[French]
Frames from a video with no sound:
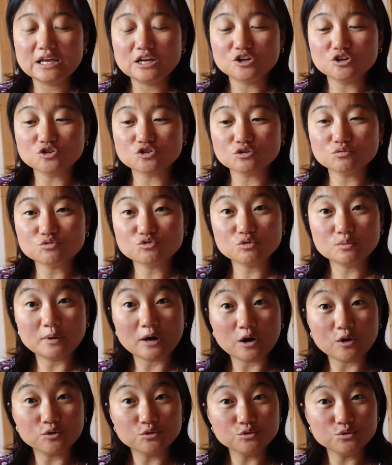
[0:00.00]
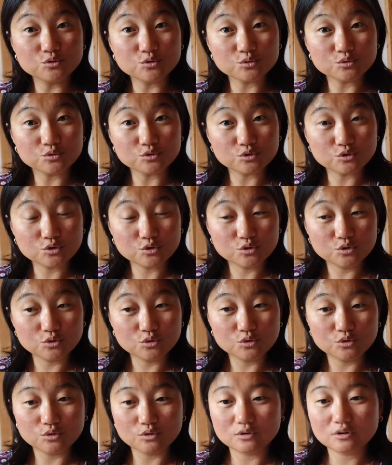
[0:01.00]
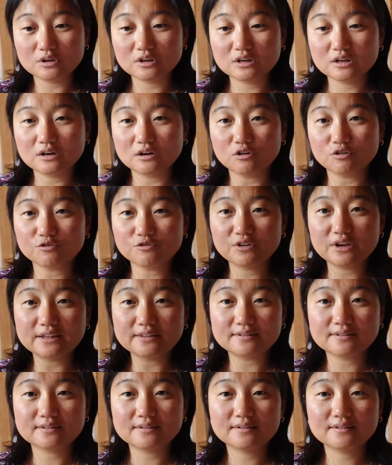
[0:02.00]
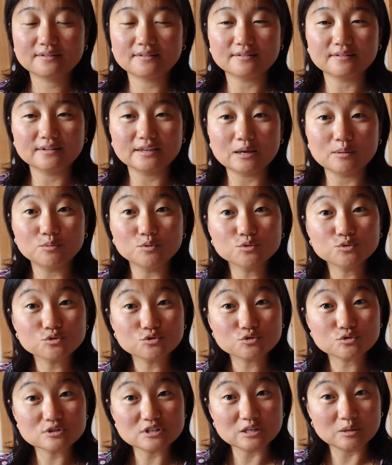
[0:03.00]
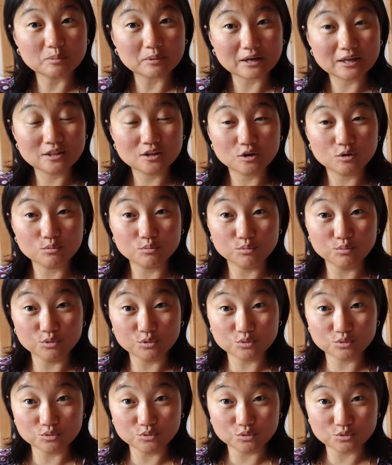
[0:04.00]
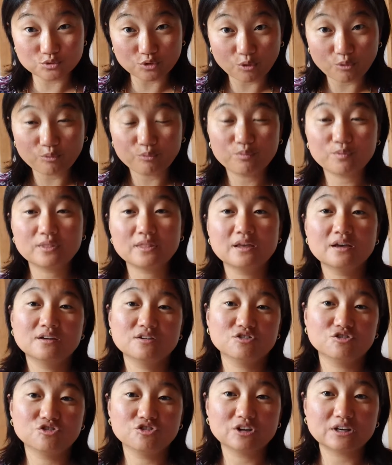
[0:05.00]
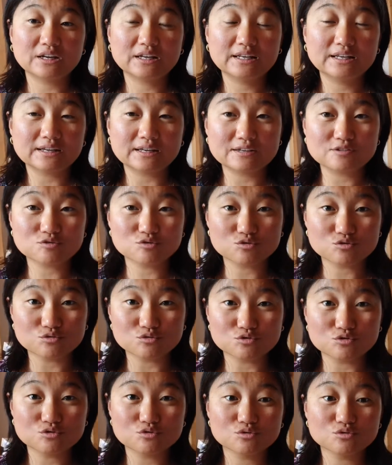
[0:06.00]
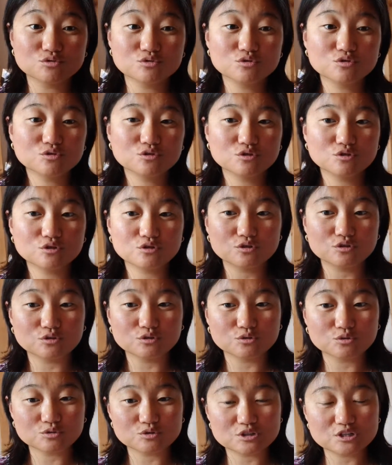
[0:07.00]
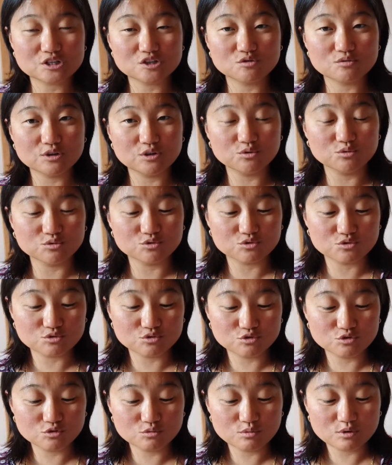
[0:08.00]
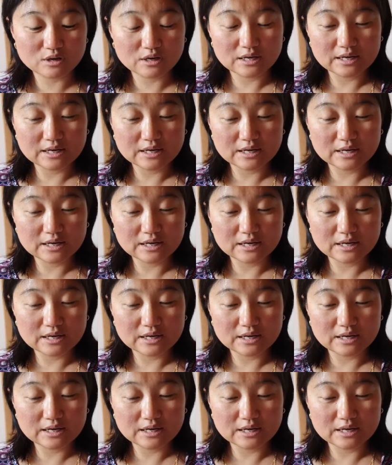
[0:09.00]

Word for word: Je ne me suis pas rendu compte que, en fait, il euh, y a beaucoup de choses qui prennent beaucoup de temps. Gérer les réseaux sociaux, euh, continuer YouTube,